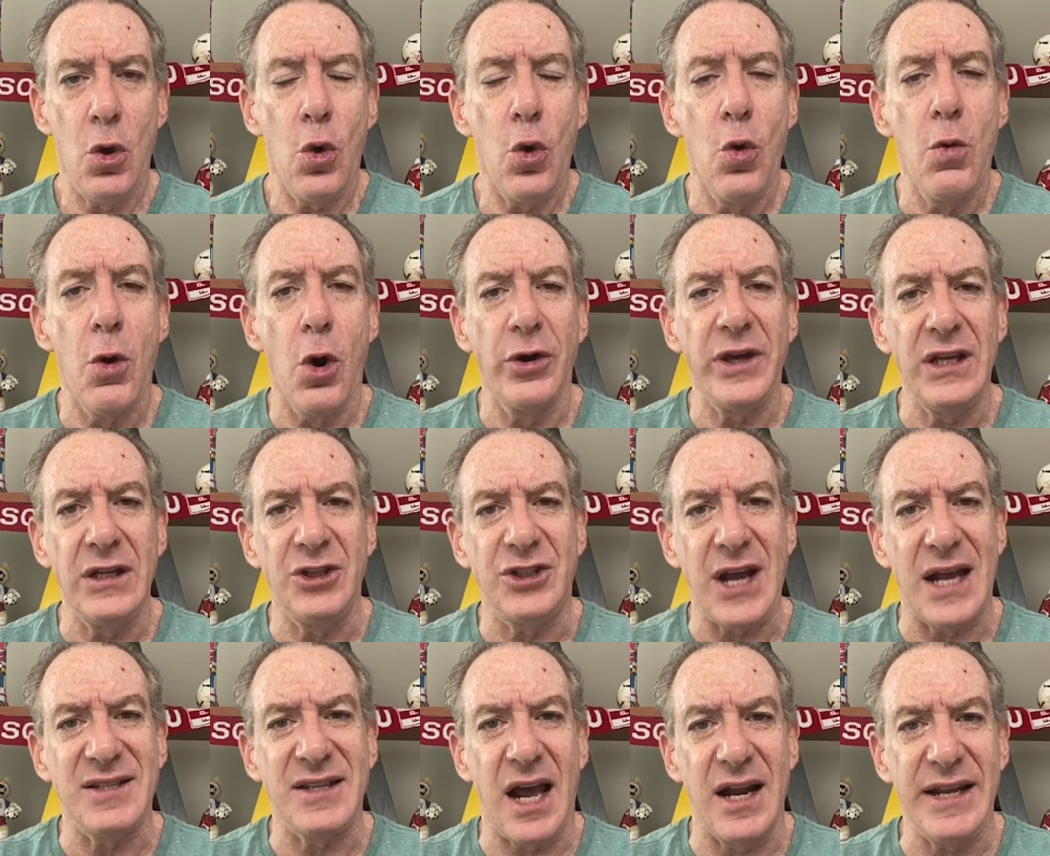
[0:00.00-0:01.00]
Hubo
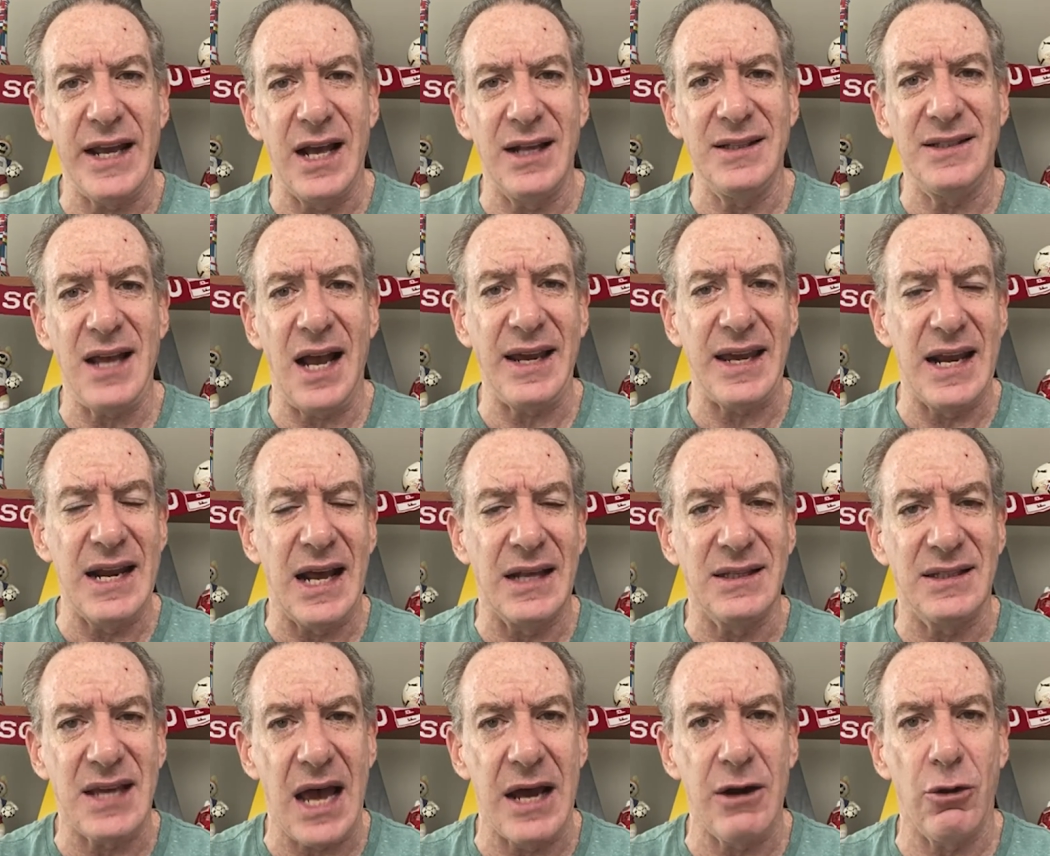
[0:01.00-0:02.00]
hinchas de Alianza que
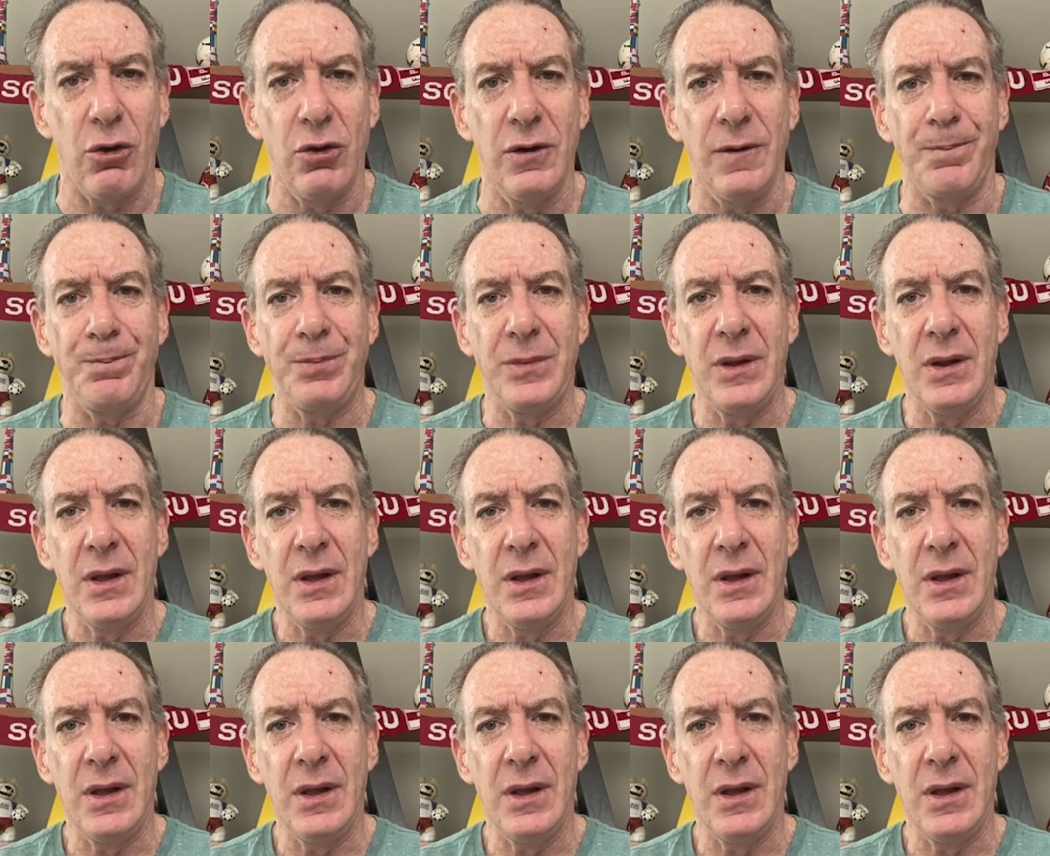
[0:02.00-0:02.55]
lanzaron